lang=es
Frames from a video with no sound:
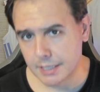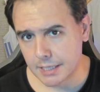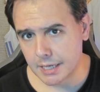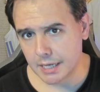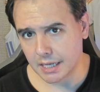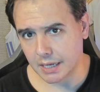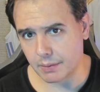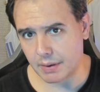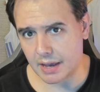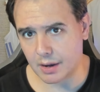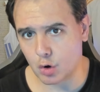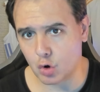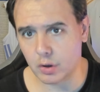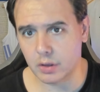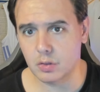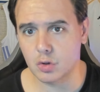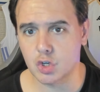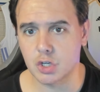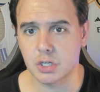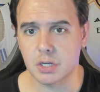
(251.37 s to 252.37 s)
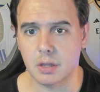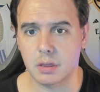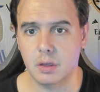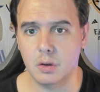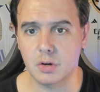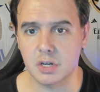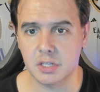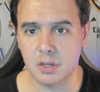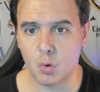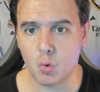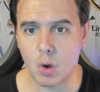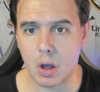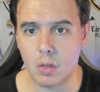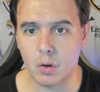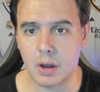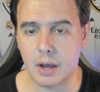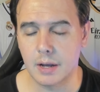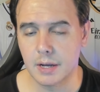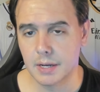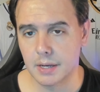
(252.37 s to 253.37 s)
que vaya cogiendo sensaciones de
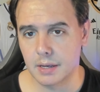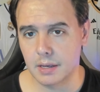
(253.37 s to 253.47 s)
jugadora